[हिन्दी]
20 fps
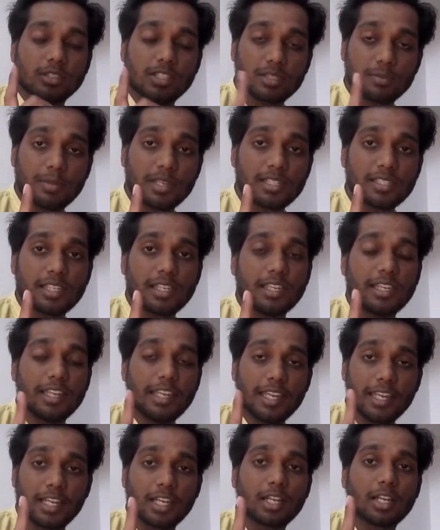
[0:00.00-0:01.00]
जिसमें से
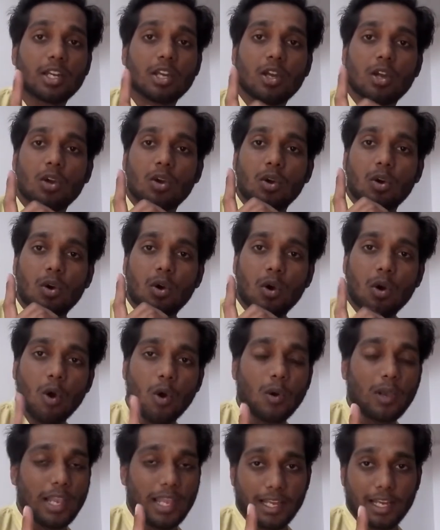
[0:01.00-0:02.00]
एक
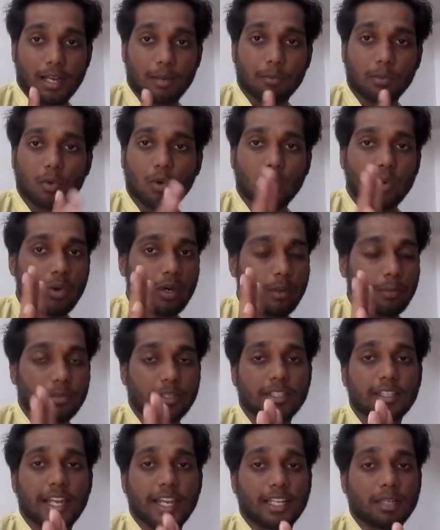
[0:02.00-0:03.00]
होल एग आपको
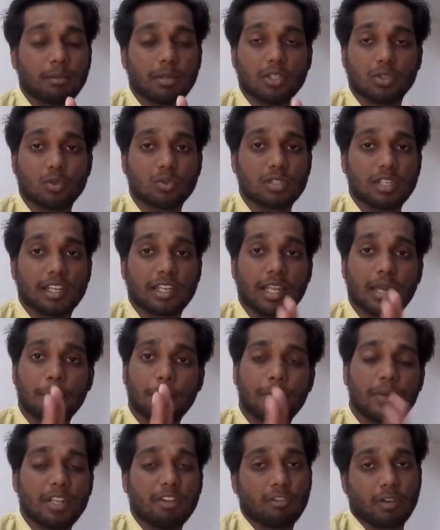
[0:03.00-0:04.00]
अपनी डाइट में यूज़ लेना
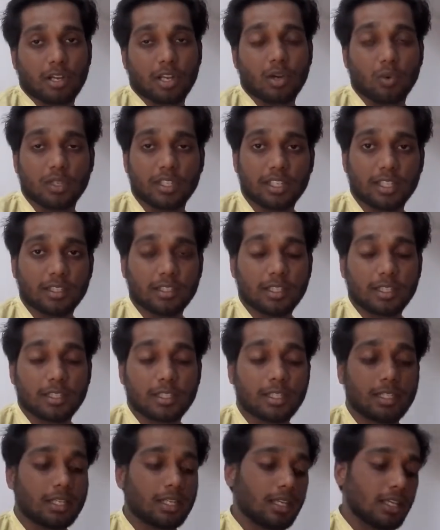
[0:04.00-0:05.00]
है प्री वर्कआउट के
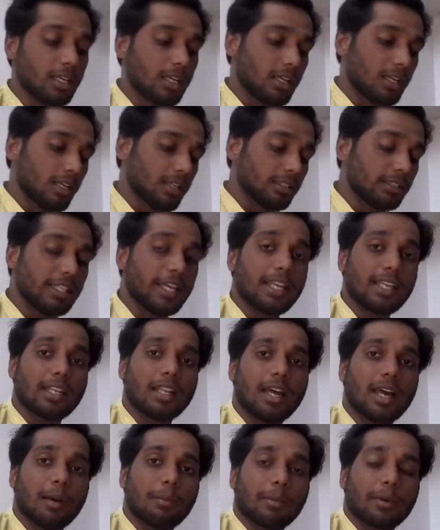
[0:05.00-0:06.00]
अंदर
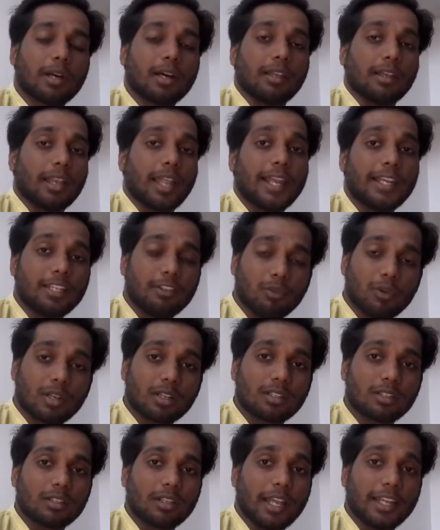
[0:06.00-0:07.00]
देन आपका नाइट
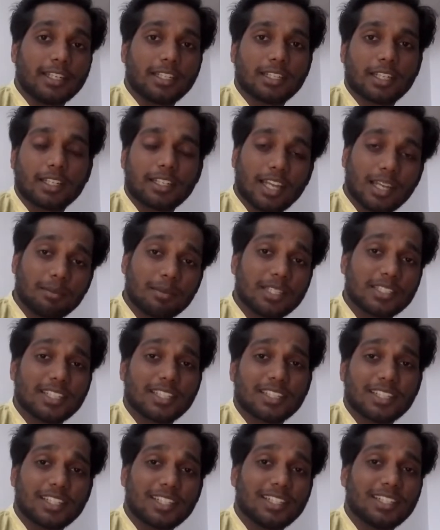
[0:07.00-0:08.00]
वर्क नाइट का टाइम आ
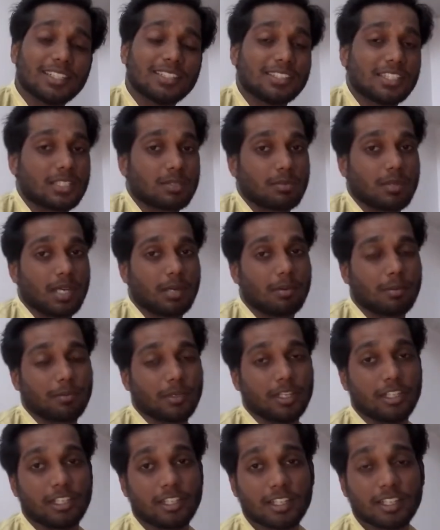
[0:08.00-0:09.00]
जाता है जिसमें आप
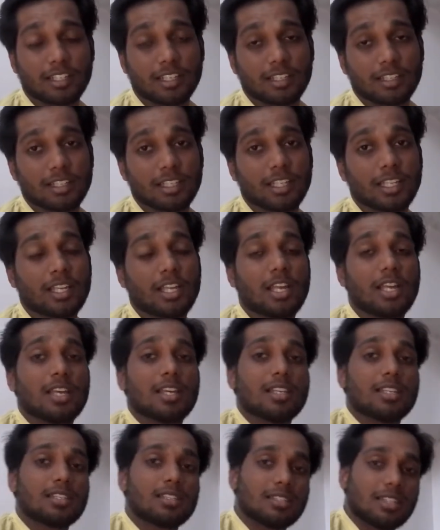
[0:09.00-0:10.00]
अपना डिनर करते हैं
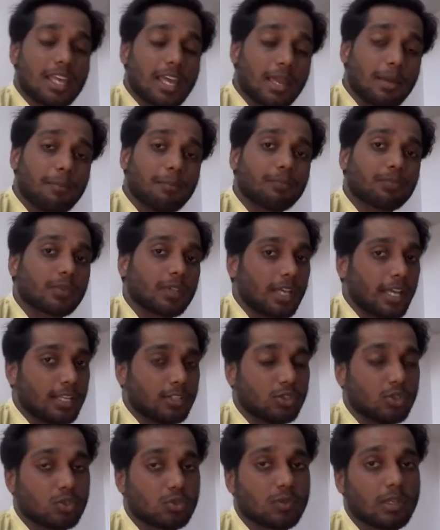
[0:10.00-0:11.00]
सेम
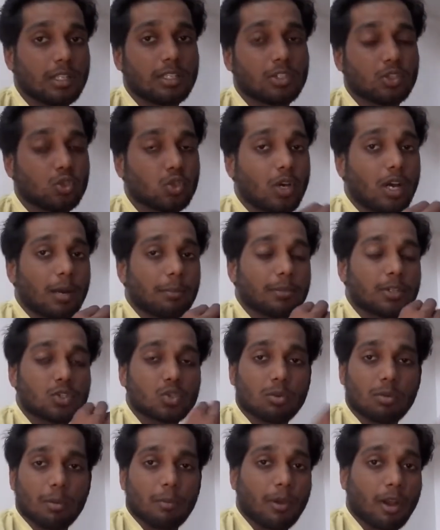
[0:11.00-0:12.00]
एज यूजल जो आपने
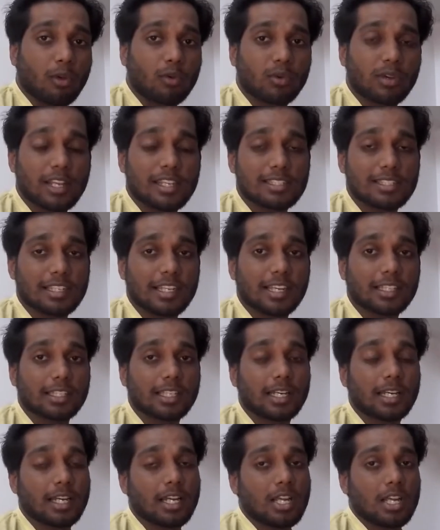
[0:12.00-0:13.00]
सुबह ब्राउन राइस लिया
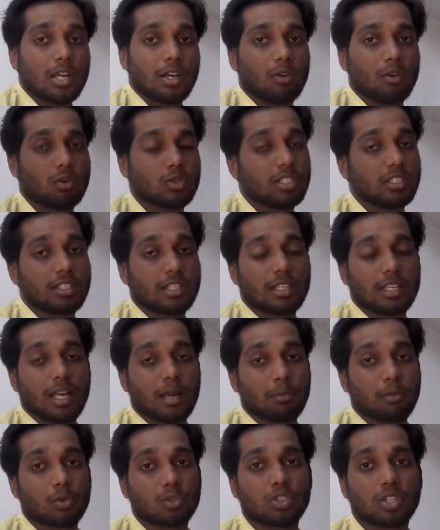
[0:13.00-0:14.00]
था उसी तरह
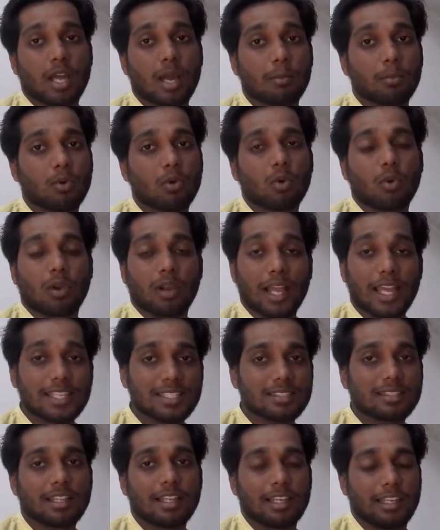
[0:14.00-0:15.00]
आपको शाम को
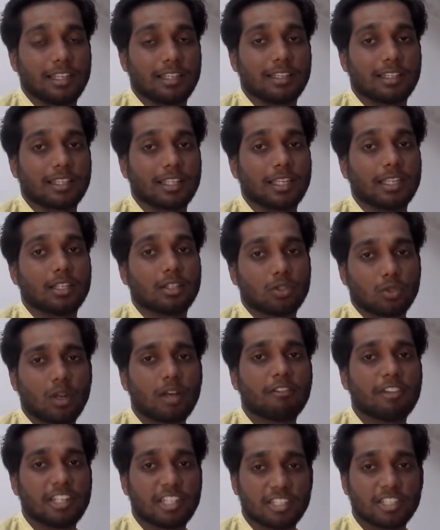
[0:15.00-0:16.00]
राइस ना लेकर के
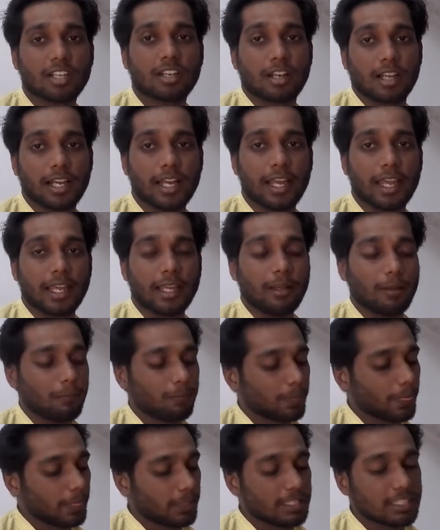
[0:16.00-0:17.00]
थोड़ा वेरिएशन रखा है
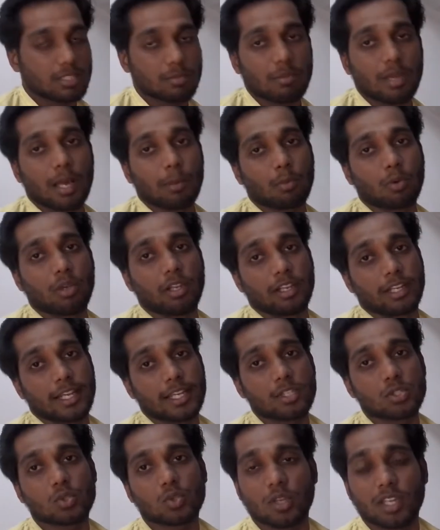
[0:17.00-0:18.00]
इसमें आपको लेना
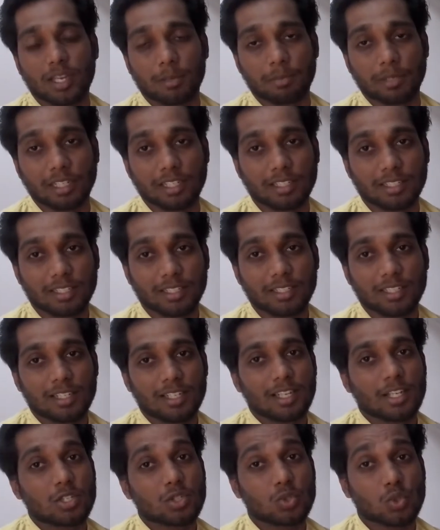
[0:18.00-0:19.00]
है सोयाबीन
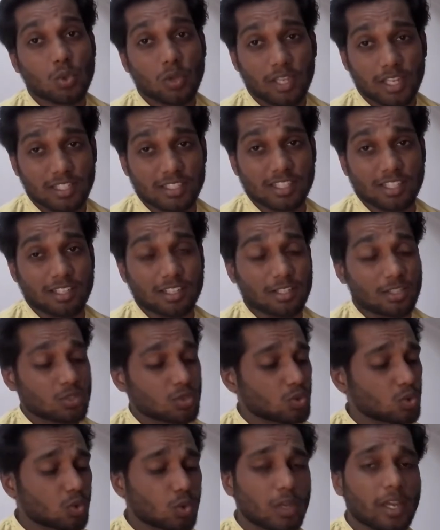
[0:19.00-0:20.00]
सोया चंक
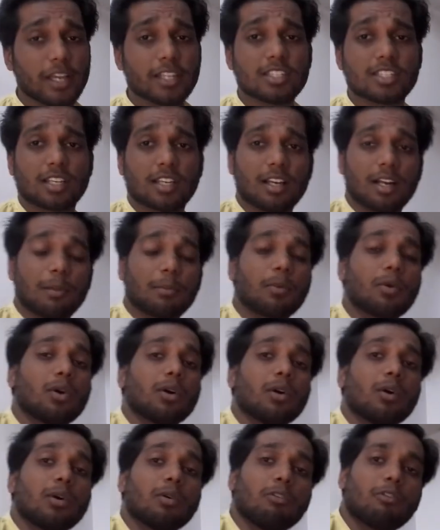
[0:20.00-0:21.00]
सोया चंक
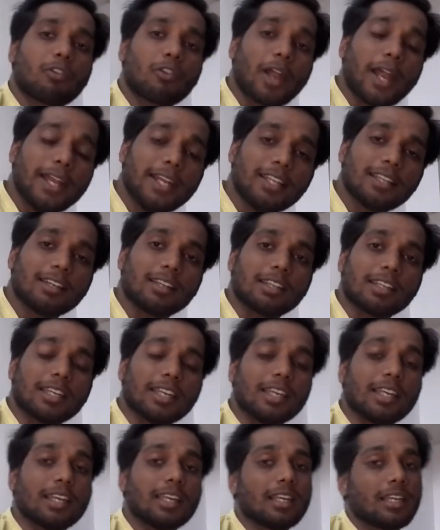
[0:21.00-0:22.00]
आपको फ्राइड
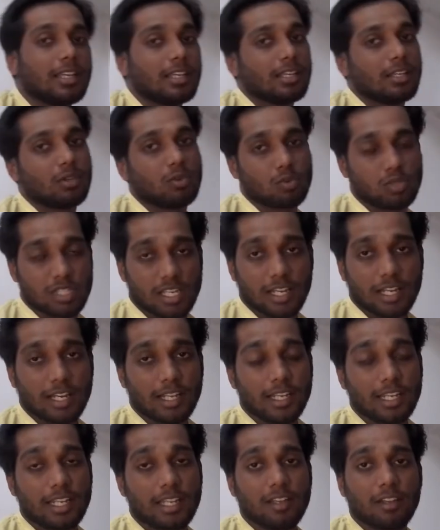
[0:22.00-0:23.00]
करके उसे
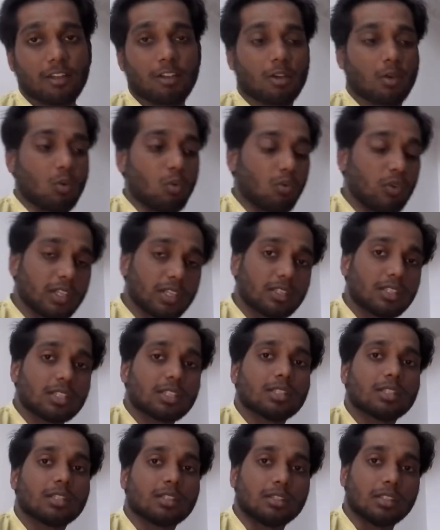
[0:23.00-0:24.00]
खाने
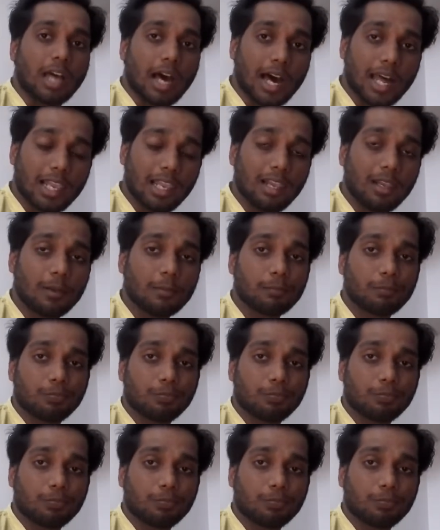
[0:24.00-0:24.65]
विथ दाल